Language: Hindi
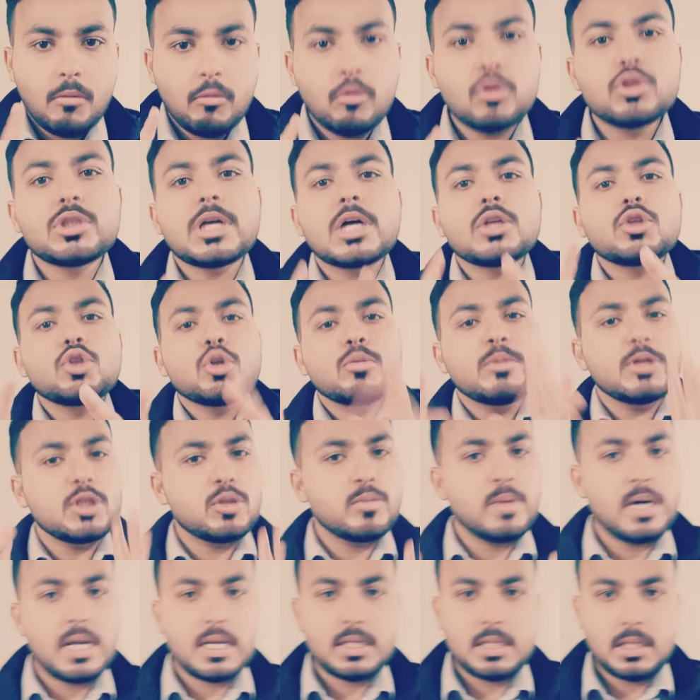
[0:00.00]
वो चाहे जो मर्जी
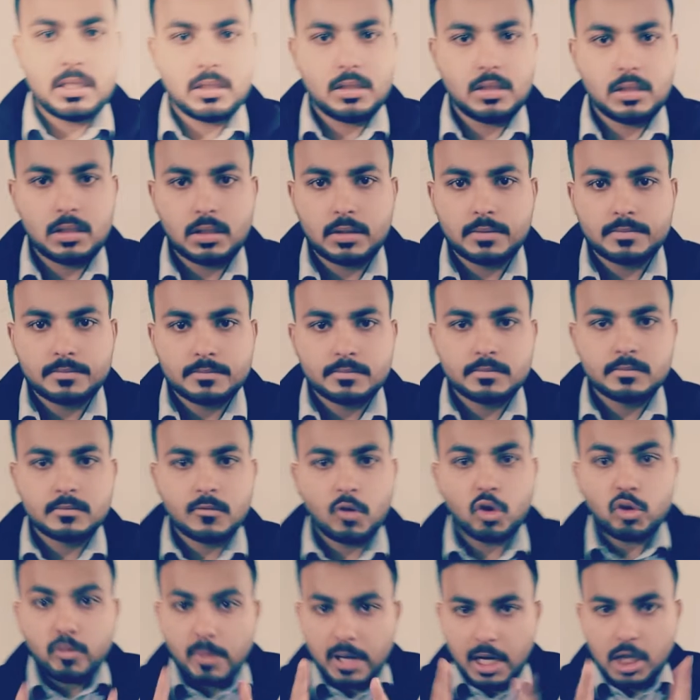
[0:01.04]
तुम्हारे साथ करे
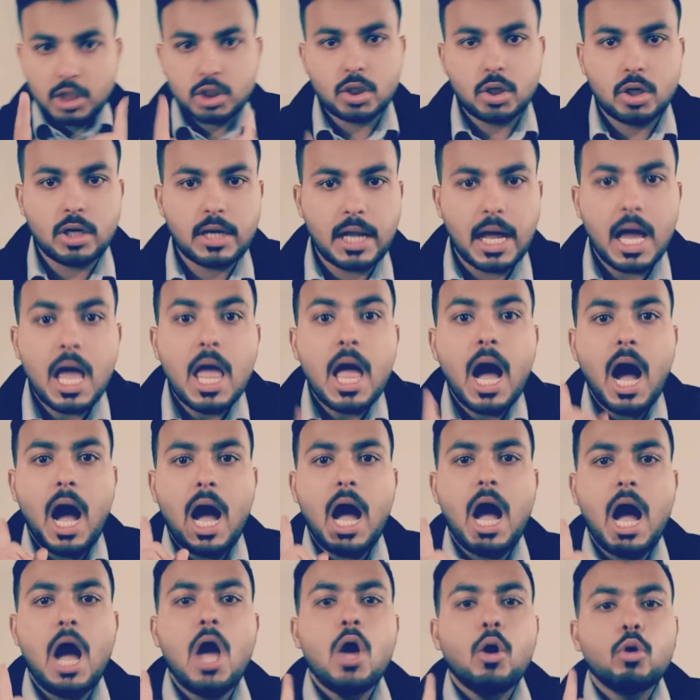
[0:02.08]
वो तुम्हारा शोहर है
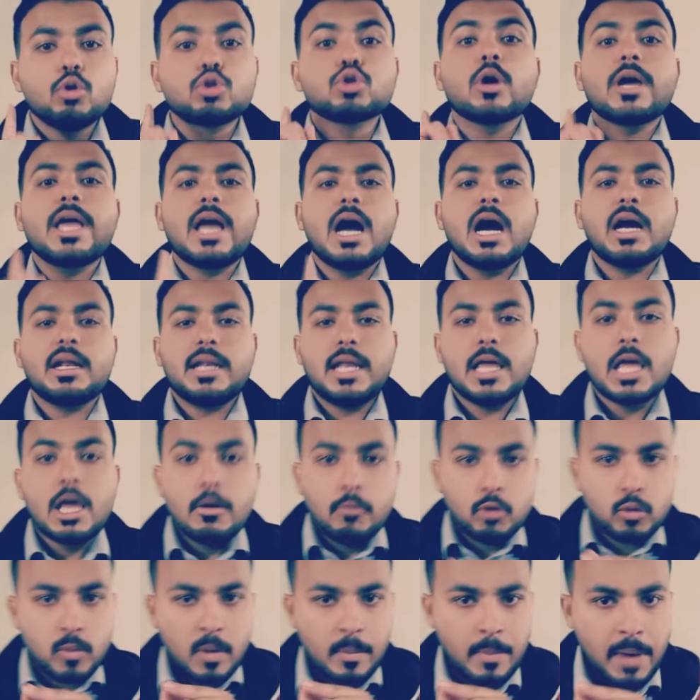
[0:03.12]
हाँ उसको ये हक नहीं
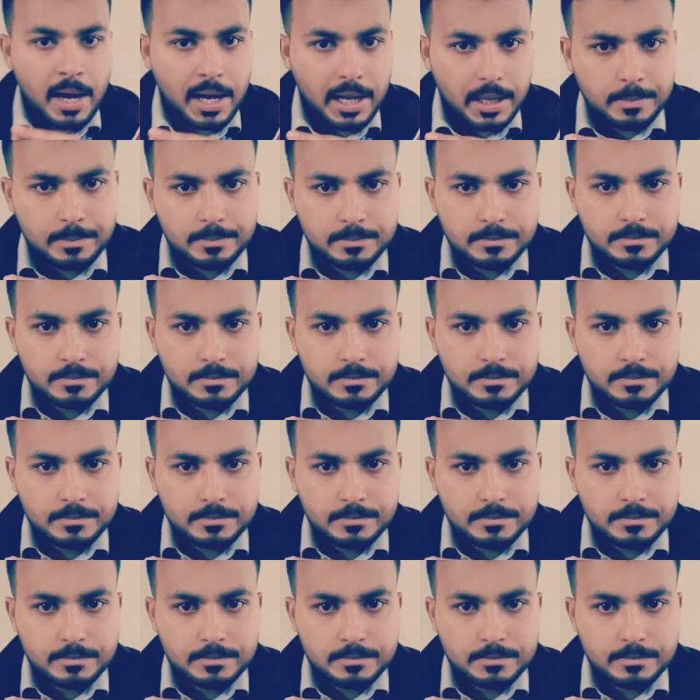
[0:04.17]
तुम्हें मारे